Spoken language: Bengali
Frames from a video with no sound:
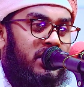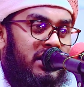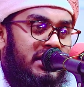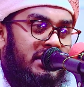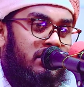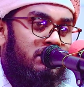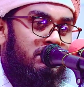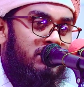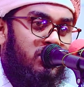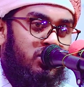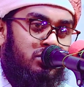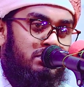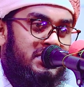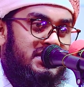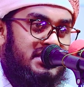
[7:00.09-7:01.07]
পয়গম্বর
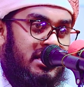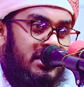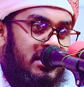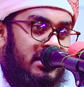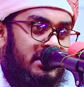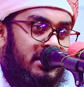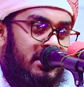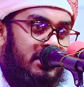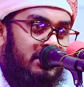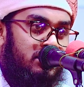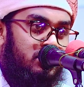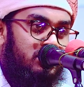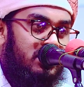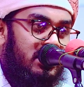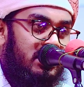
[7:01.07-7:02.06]
বিছানায় নাই
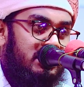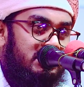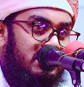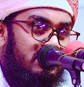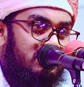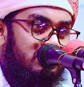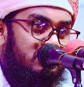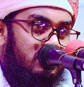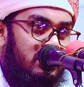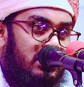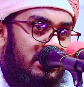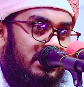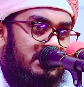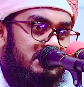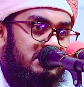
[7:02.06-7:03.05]
কোথায় যেন চলে
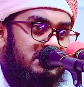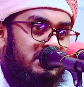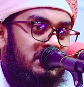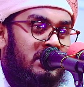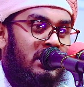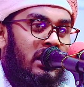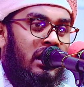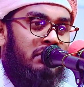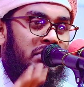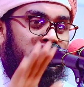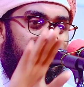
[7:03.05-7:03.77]
গেছে আমি